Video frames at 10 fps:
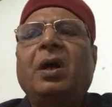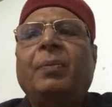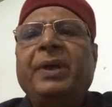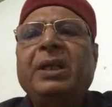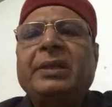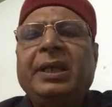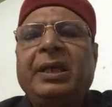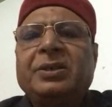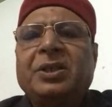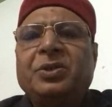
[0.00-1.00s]
अपने
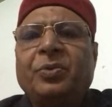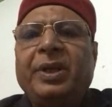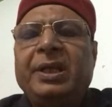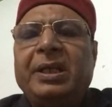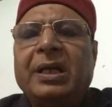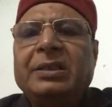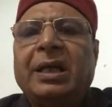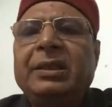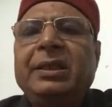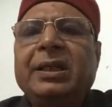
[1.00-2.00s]
तरीके से चुनने की
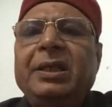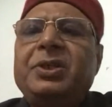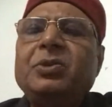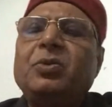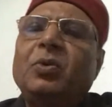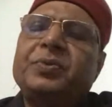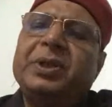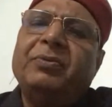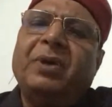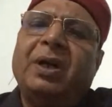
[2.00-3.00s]
आज़ादी है निश्चित रूप
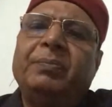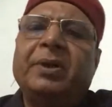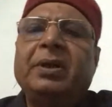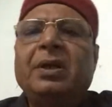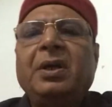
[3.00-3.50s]
से वहां पर